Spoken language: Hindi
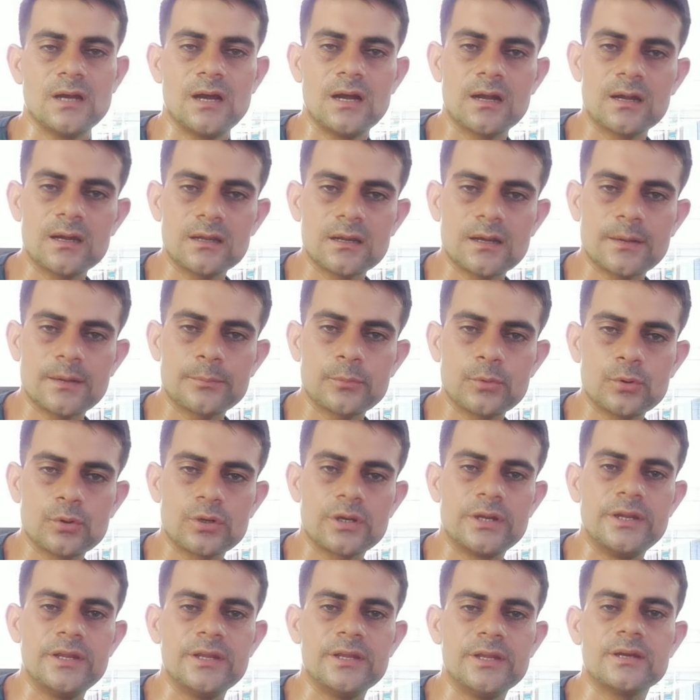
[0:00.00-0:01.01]
अगर आपको
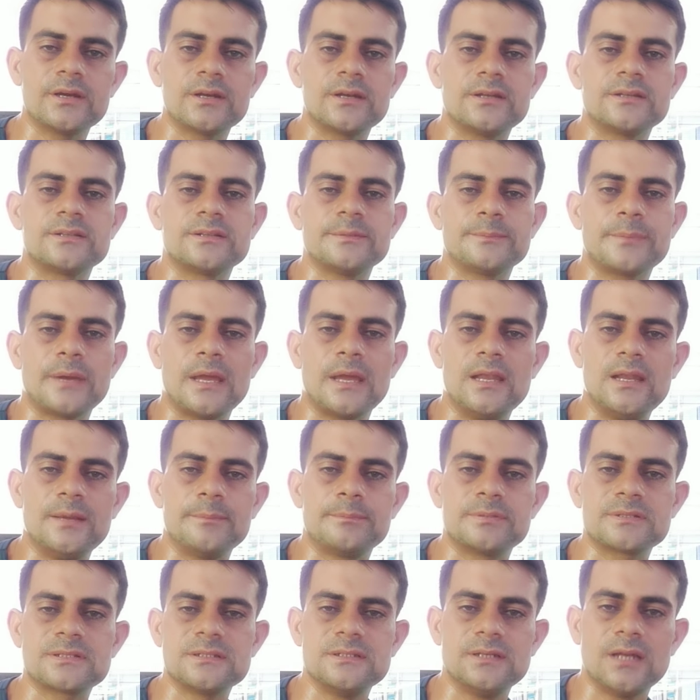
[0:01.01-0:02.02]
रनिंग करने से पहले
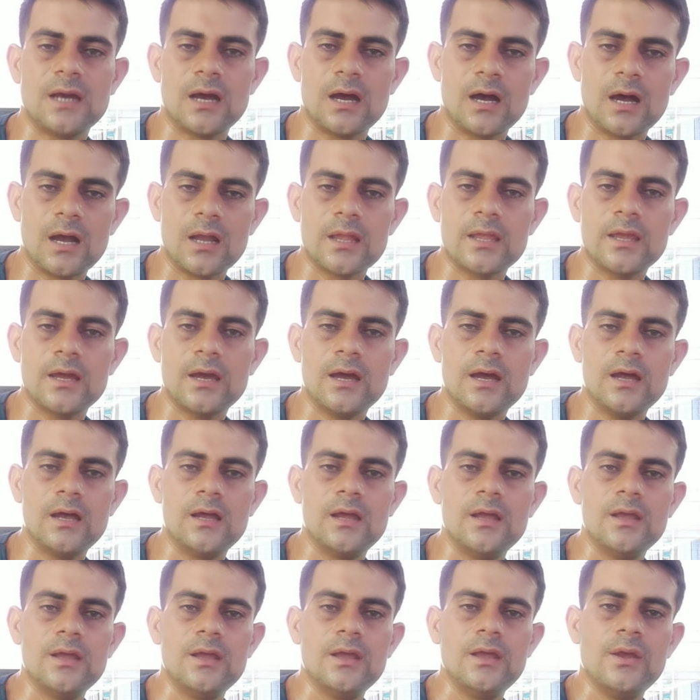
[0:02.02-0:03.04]
पसीना आ गया
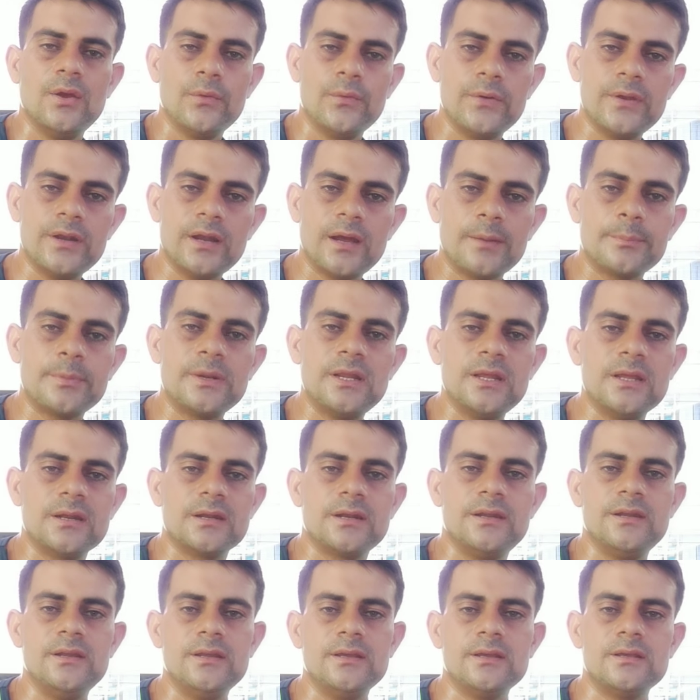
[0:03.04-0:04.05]
फिर आपने
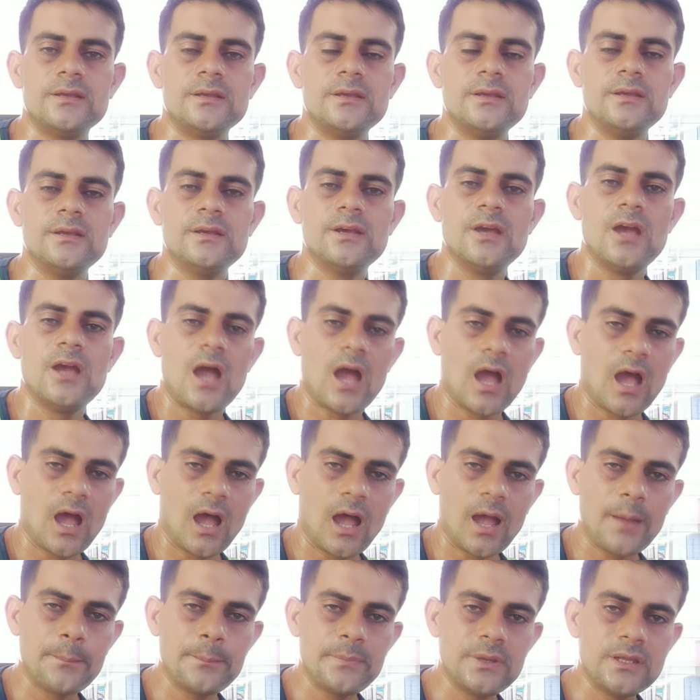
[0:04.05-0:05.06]
रनिंग की
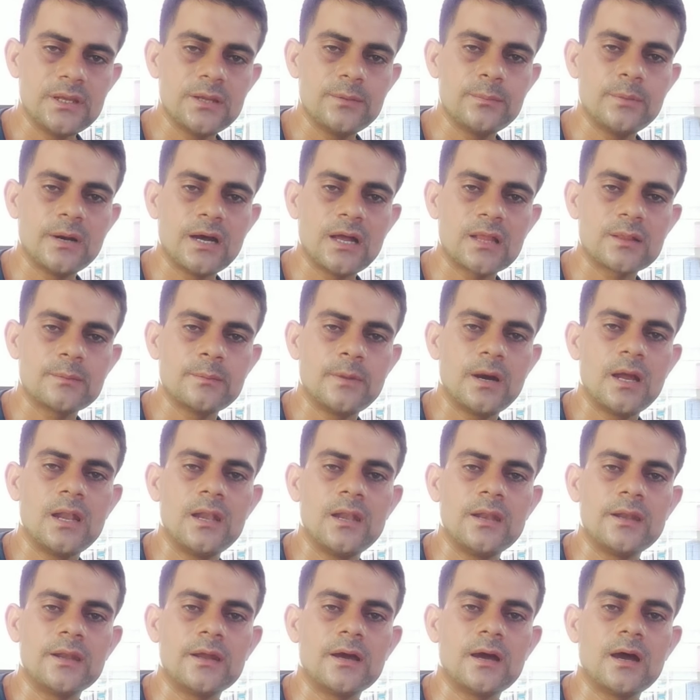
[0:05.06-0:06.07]
आप मेरी बात
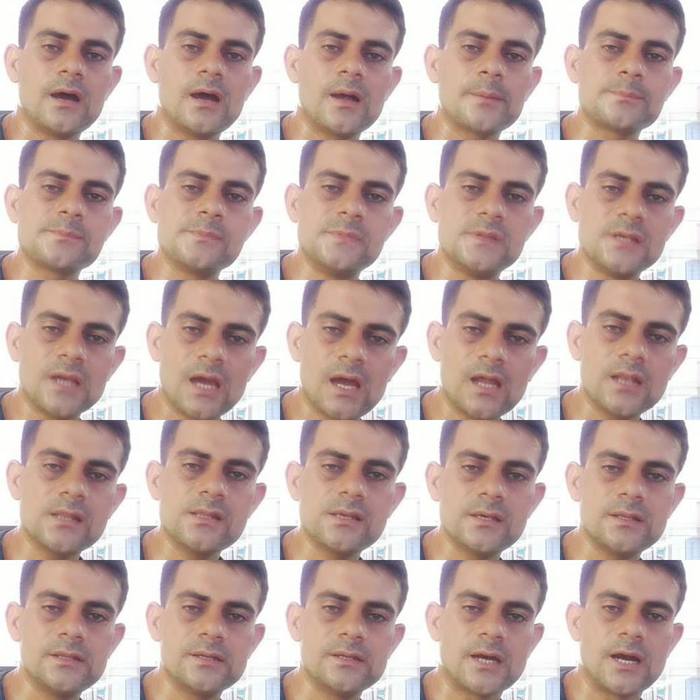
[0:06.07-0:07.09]
मान लेना आप ध्यान
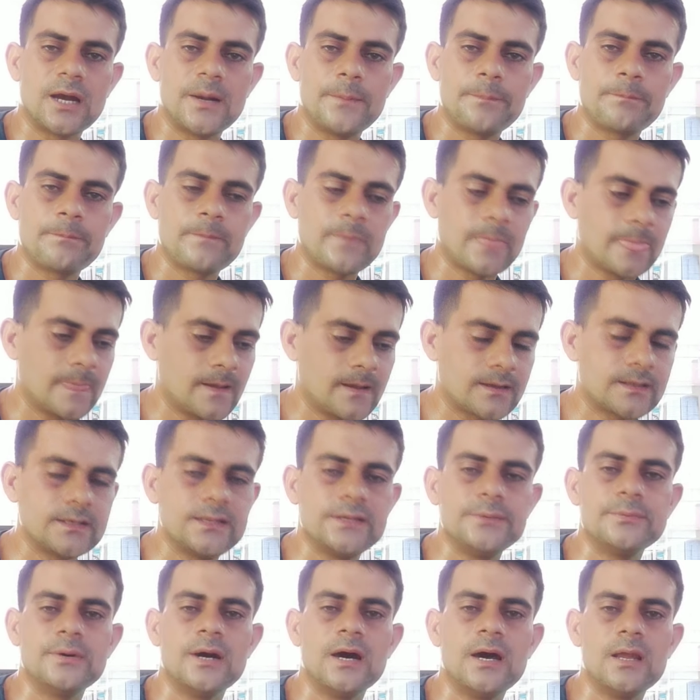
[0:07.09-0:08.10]
दे देना
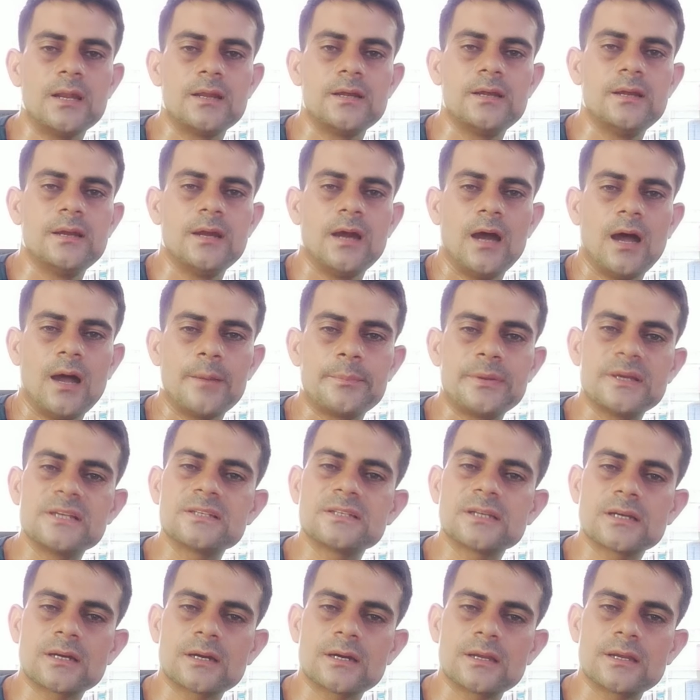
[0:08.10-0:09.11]
अगली बार आप
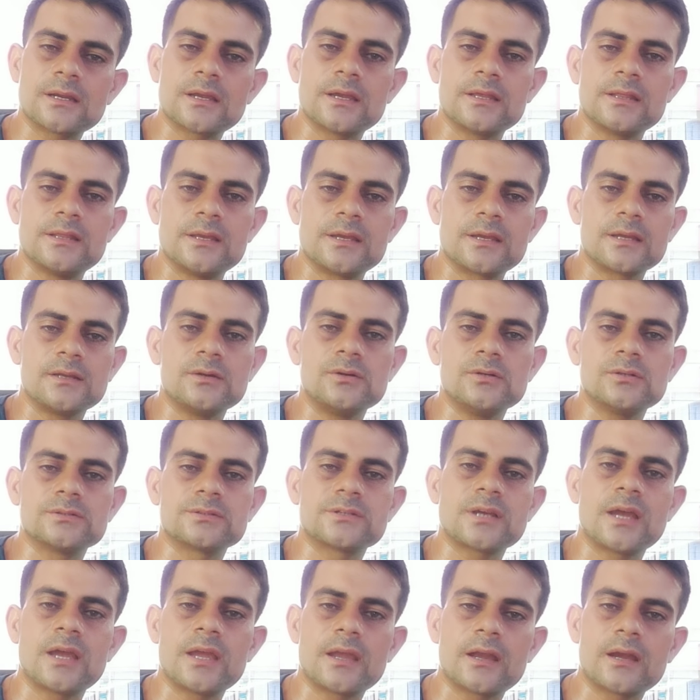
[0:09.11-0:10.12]
ऐसा करके देख लो
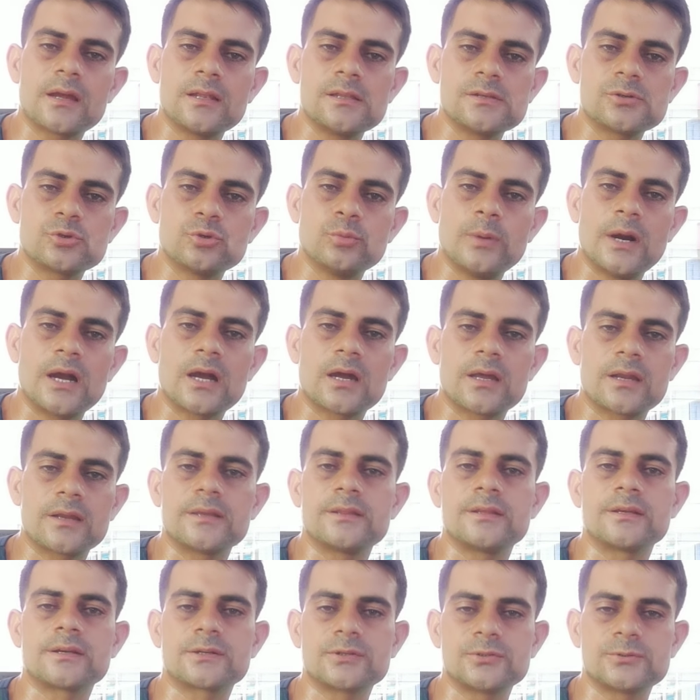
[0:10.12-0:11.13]
चाहे कल सुबह
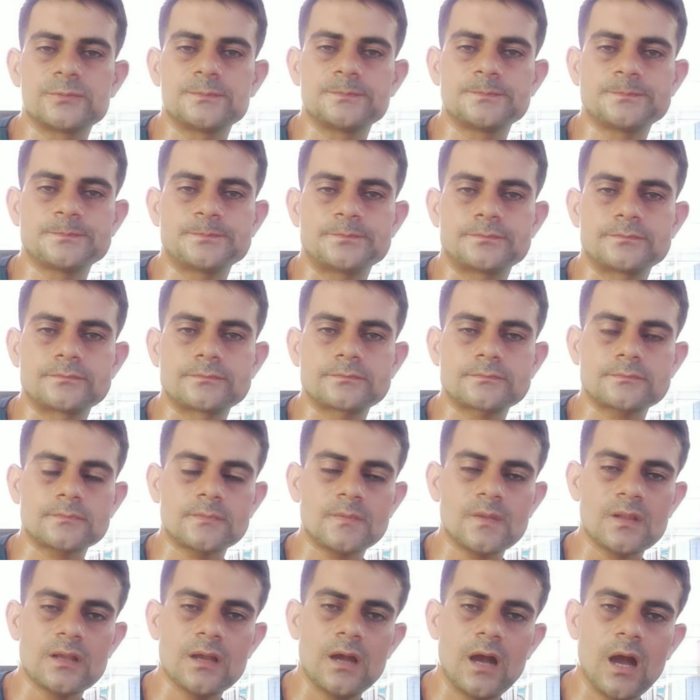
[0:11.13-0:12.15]
करके देख लो
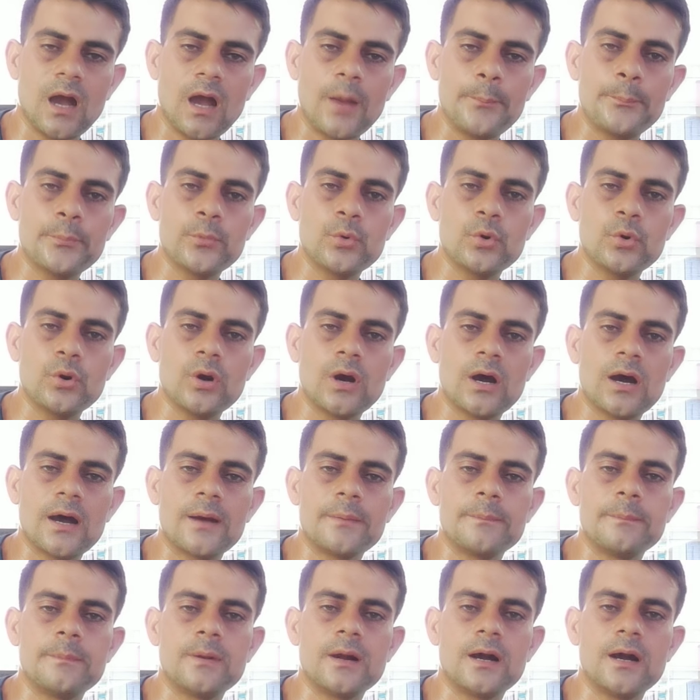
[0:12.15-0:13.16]
आपको
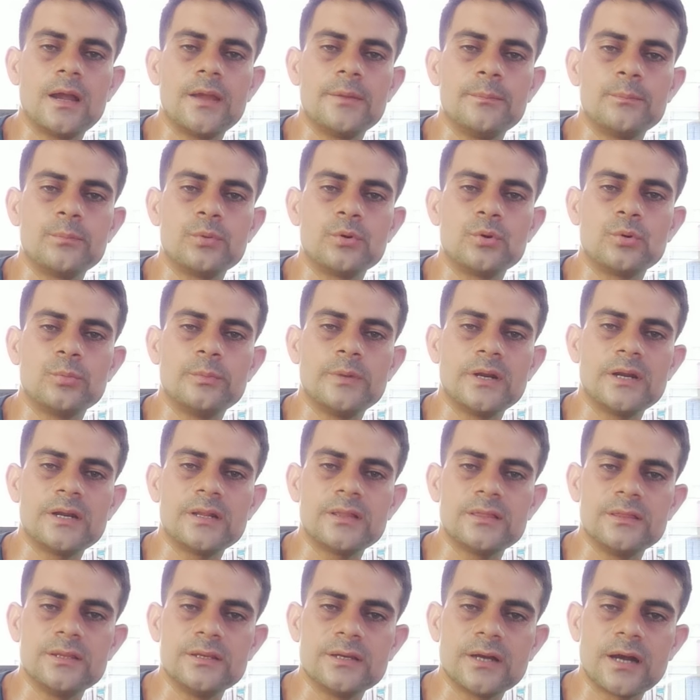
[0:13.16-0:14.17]
आपका इम्प्रूवमेंट
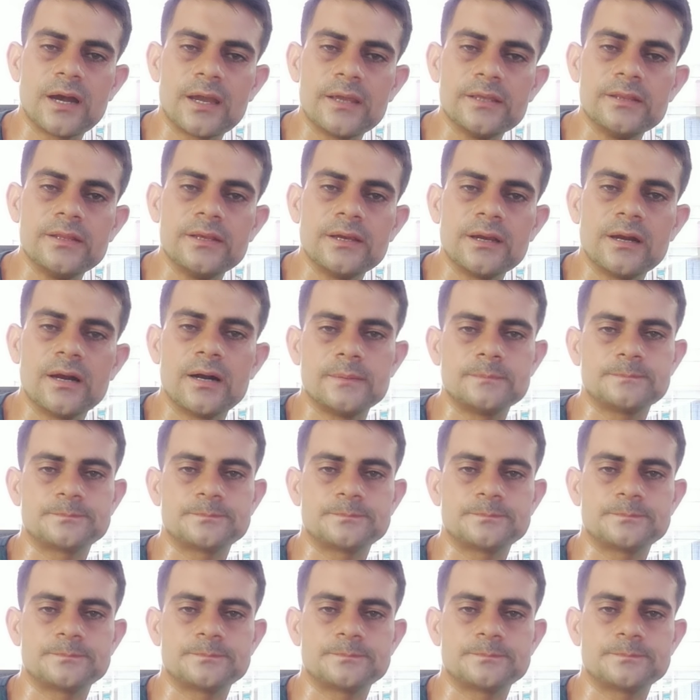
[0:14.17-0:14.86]
दिखाई देगा